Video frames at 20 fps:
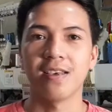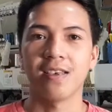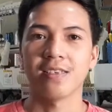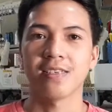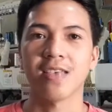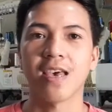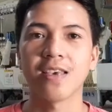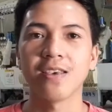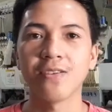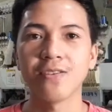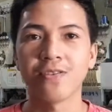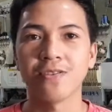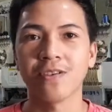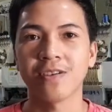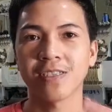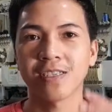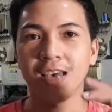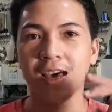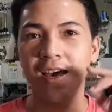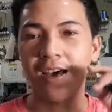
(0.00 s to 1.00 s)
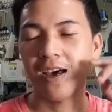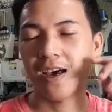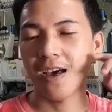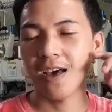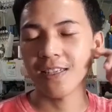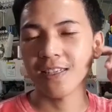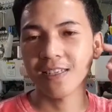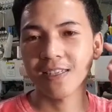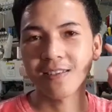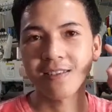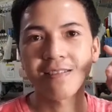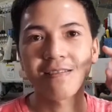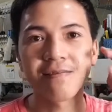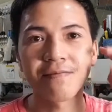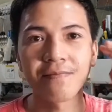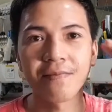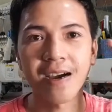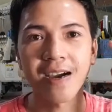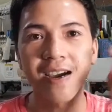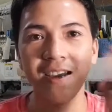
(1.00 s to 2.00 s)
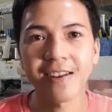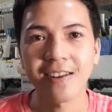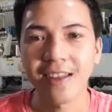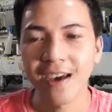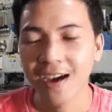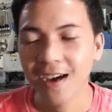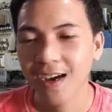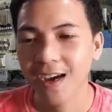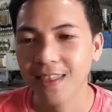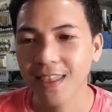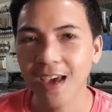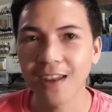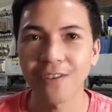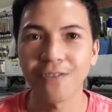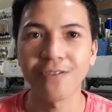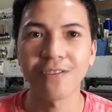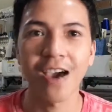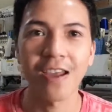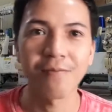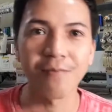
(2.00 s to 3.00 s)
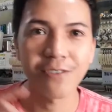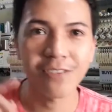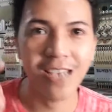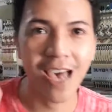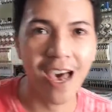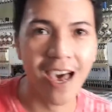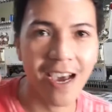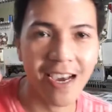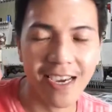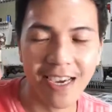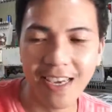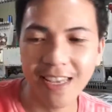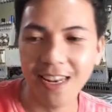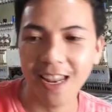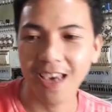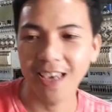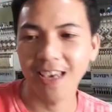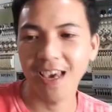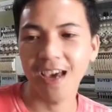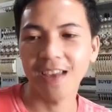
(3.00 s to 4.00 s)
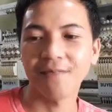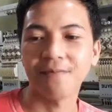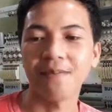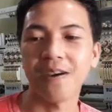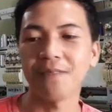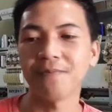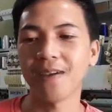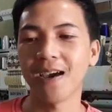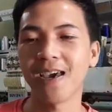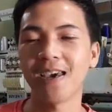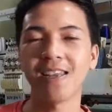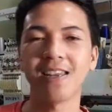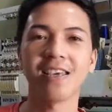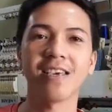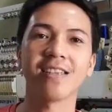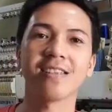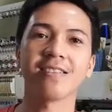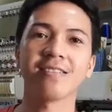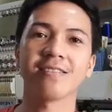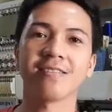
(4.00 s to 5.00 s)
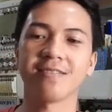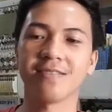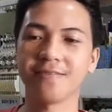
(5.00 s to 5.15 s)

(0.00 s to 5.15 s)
sa iyo sa at magandang katanungan mo sa akin. Ayan, Ma'am Aileen.